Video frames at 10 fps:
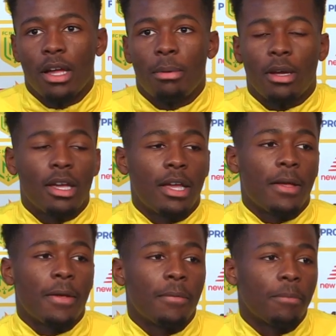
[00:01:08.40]
Après,
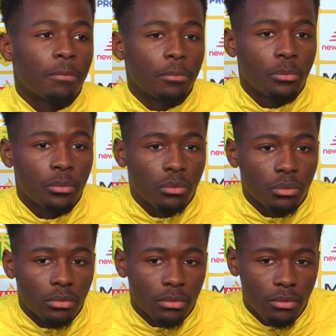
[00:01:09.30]
euh,
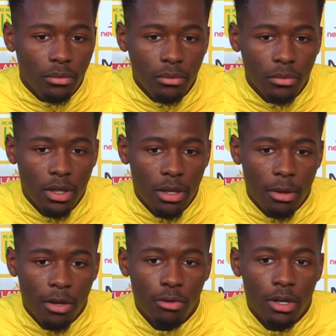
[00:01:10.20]

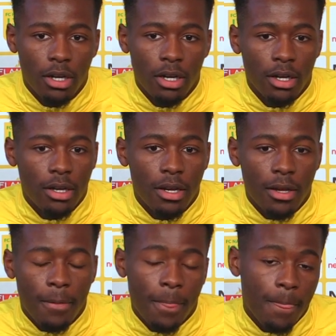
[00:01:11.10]
après voilà,
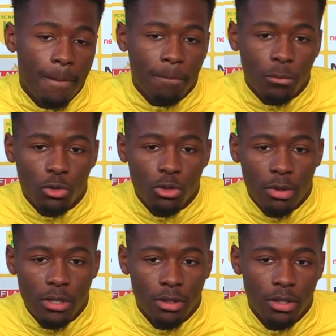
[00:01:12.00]
je suis
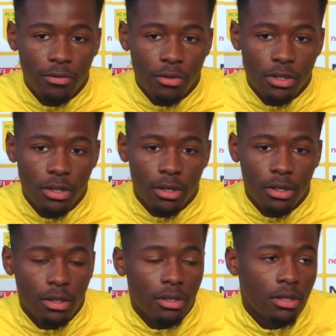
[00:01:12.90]
pas le seul défenseur.